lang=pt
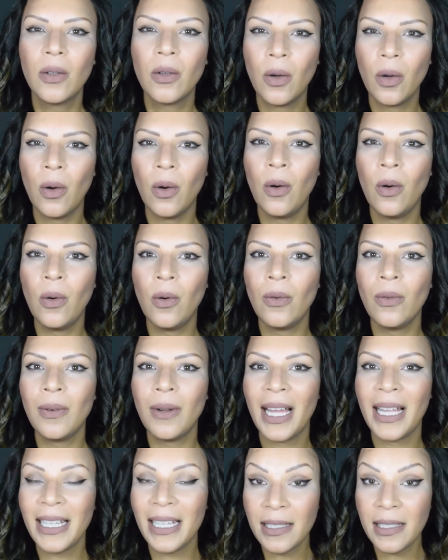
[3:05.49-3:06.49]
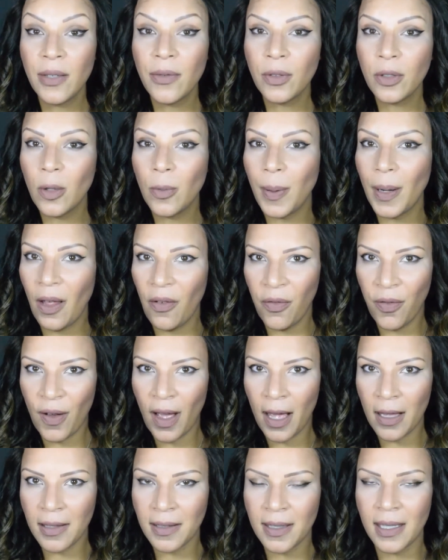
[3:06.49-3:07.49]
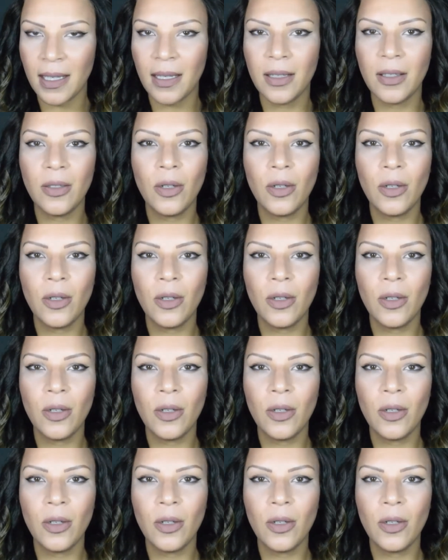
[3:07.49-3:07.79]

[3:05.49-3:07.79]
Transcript: com adesivo dupla face.